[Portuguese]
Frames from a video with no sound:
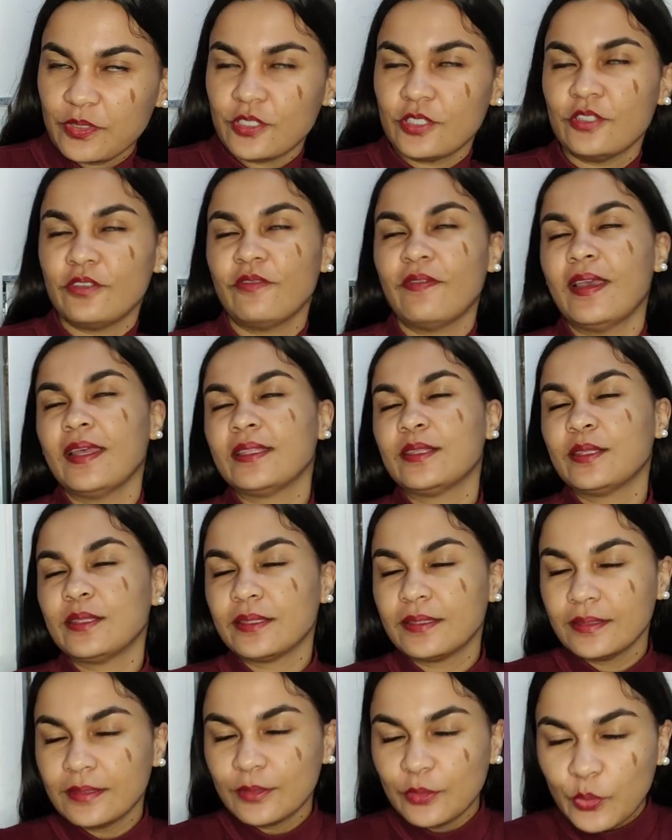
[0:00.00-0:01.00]
Se tiver
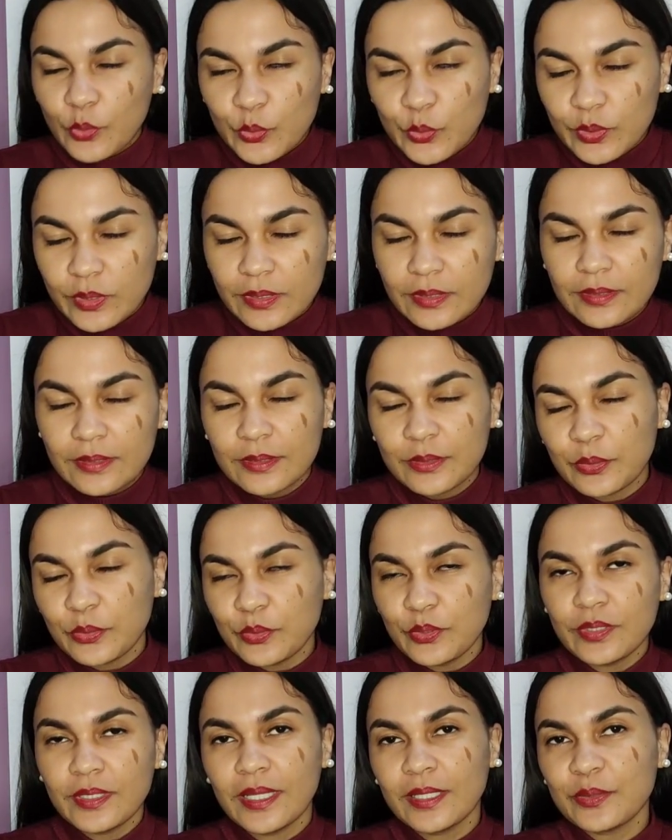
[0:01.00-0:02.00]
tudo,
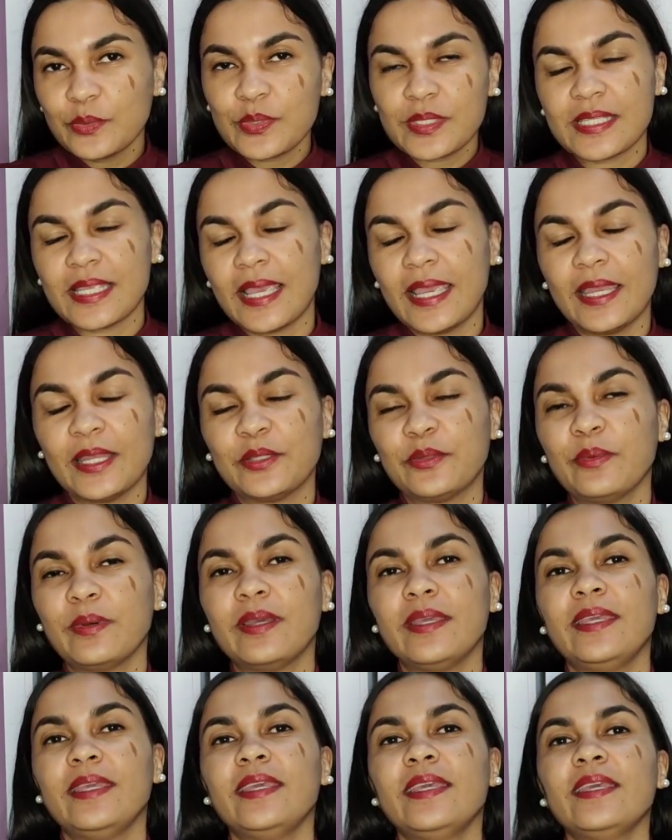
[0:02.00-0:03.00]
tudo dando certo
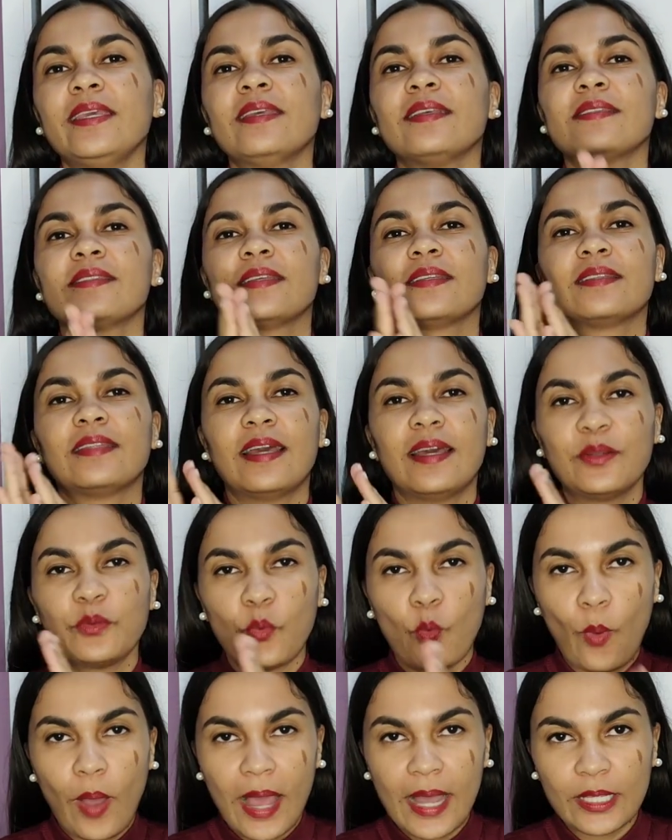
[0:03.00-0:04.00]
aí, você tá
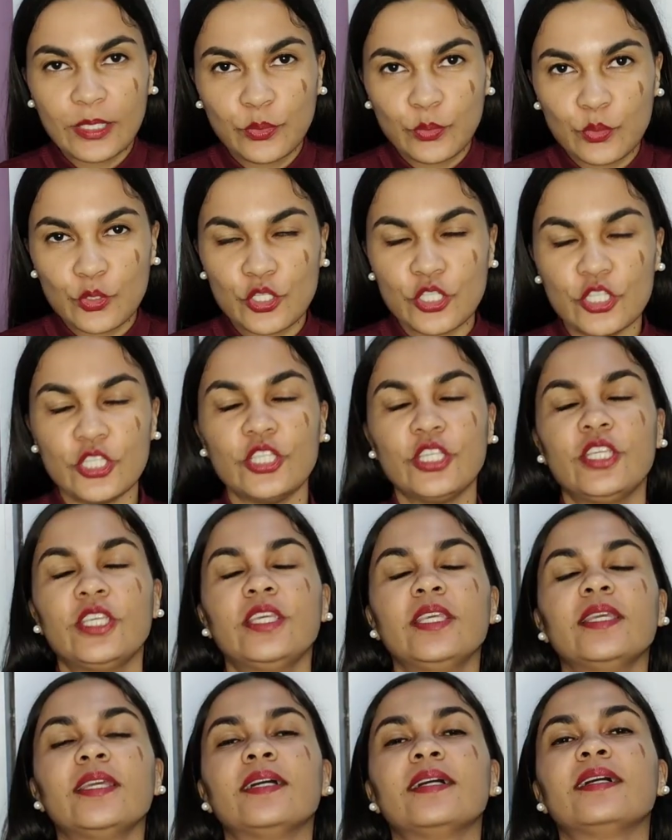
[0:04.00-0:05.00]
no quarto
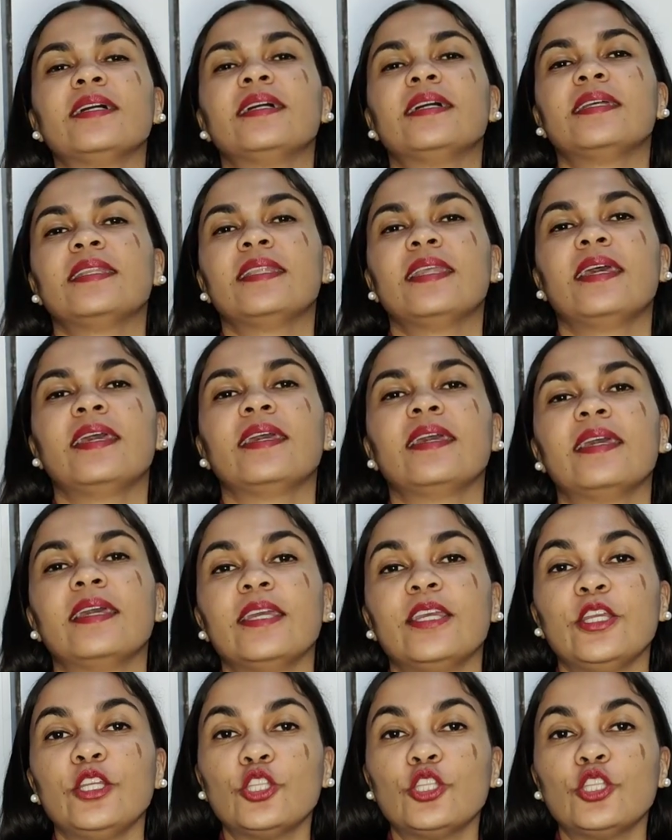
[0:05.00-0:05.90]
dia, né?